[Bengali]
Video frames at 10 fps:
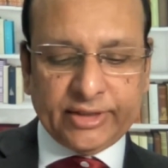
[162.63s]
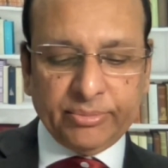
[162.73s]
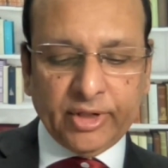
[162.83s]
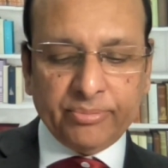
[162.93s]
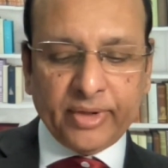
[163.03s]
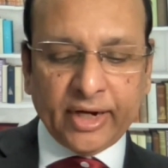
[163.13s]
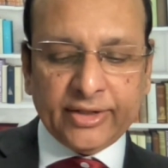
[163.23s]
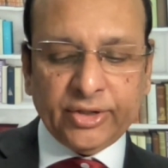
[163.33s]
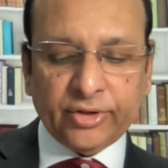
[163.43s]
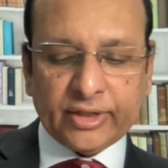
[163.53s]
সিভিল
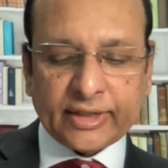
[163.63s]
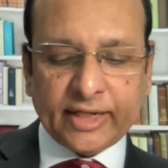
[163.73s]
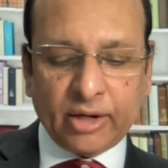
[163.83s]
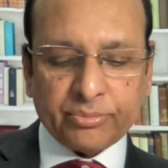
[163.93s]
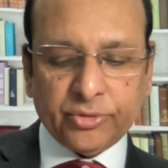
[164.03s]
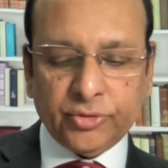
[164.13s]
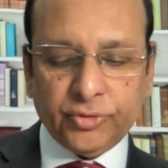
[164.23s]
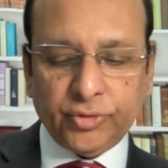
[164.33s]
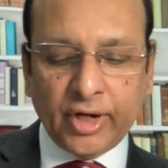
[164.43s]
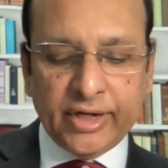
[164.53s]
পেনাল্টি হয়ে থাকে আপ টু
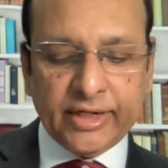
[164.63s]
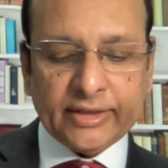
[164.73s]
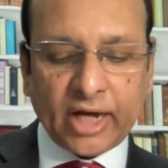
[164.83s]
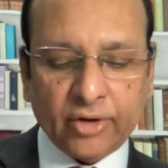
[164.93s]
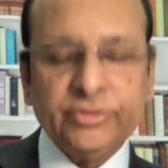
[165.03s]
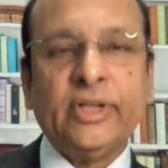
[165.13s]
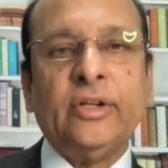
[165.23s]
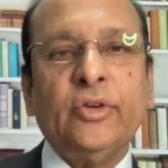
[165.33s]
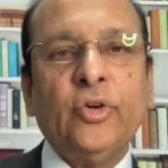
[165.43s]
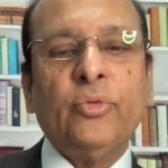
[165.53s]
টোয়েন্টি
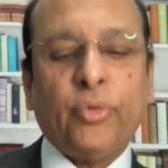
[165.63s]
থাউজেন্ড